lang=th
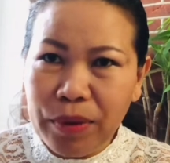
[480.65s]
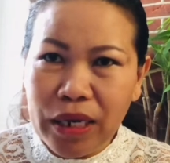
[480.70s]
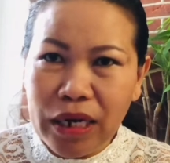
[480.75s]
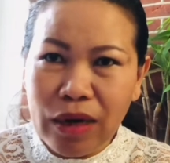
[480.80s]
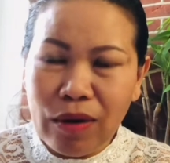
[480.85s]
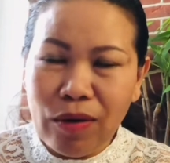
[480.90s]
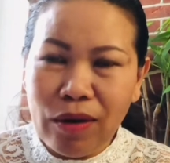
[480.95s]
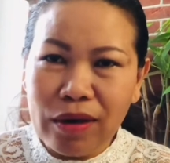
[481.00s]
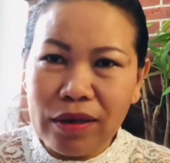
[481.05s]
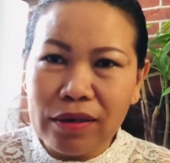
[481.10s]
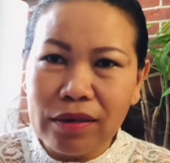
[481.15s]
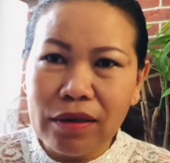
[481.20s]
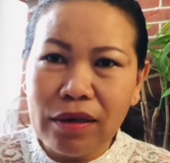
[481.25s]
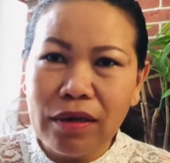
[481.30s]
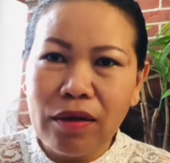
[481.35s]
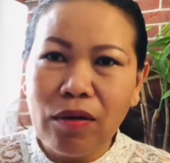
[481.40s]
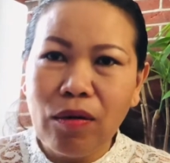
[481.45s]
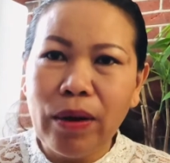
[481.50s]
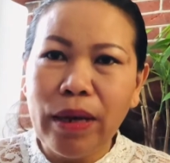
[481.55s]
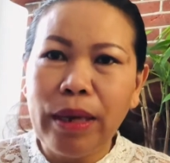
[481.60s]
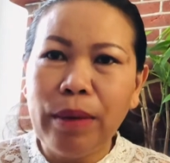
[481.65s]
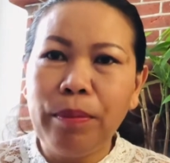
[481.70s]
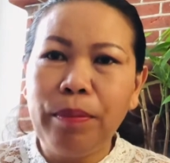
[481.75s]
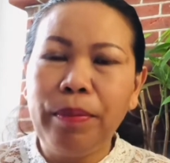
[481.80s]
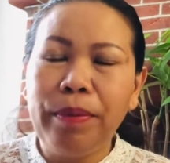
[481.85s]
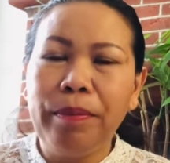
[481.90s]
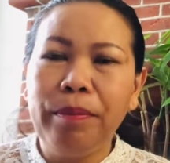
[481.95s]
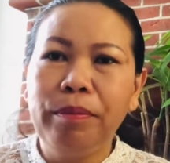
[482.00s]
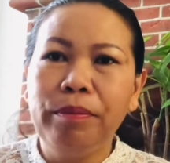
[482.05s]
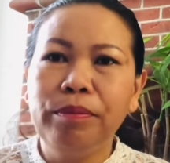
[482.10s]
พี่น้องข่อย
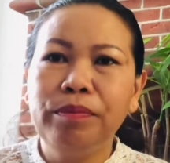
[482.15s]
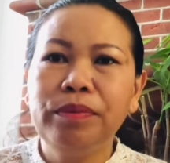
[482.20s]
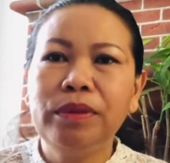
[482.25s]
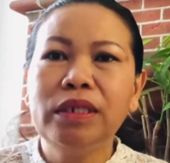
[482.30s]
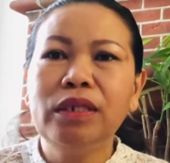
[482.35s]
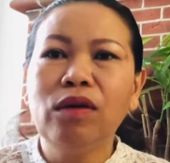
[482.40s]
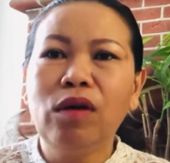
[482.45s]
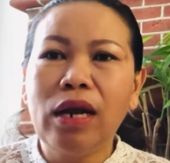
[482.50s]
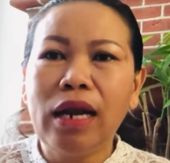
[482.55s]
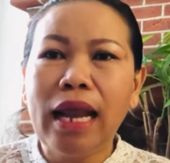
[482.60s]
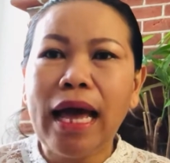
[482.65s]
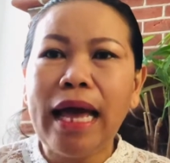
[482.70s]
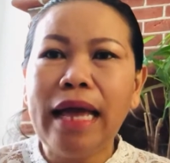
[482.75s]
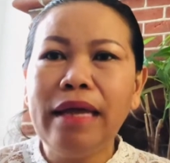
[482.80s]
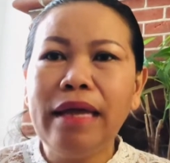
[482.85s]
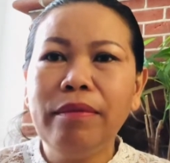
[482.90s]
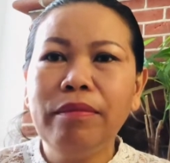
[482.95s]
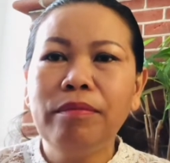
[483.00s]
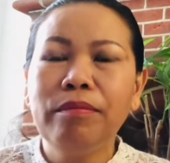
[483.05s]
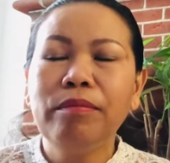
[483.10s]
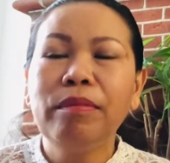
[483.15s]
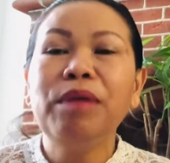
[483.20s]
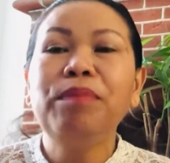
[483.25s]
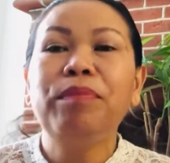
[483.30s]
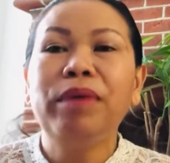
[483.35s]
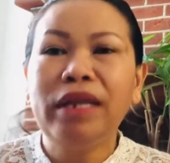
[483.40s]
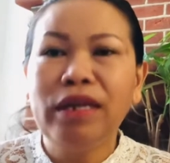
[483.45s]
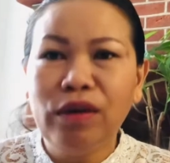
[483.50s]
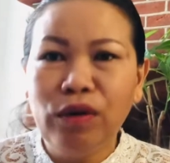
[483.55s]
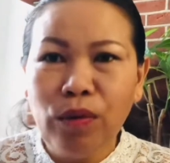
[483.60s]
สื้อออนไลน์ไม่
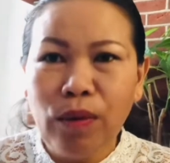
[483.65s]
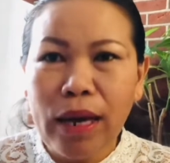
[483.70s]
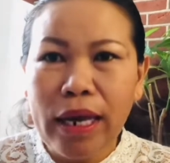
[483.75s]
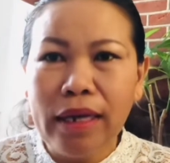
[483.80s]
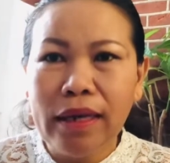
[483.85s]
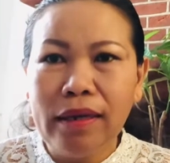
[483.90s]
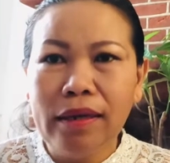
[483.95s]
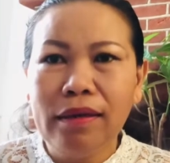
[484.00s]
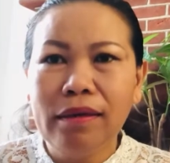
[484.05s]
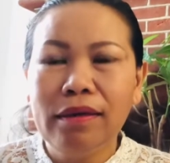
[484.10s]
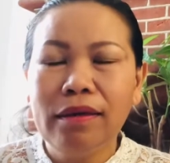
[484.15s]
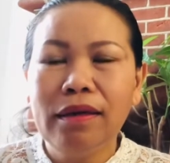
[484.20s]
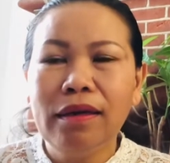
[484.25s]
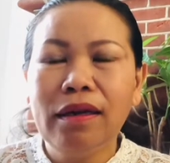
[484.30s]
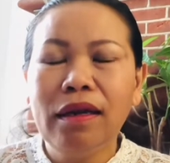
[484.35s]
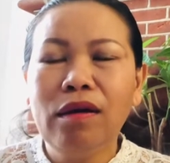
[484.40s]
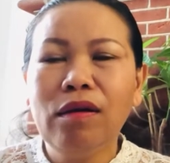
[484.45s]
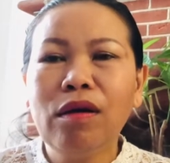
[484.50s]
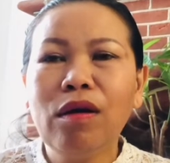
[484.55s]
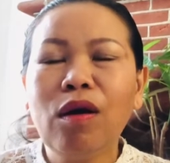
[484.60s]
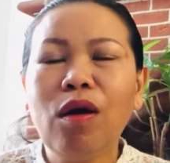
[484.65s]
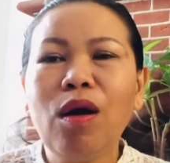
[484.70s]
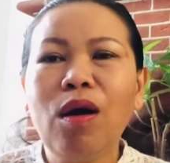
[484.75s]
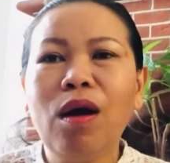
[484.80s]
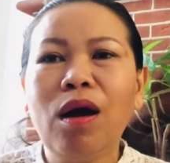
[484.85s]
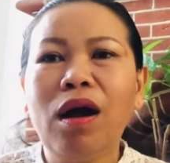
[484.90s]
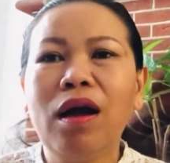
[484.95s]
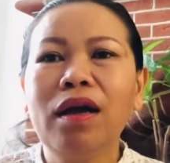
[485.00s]
เป็นด้วย แล้วก็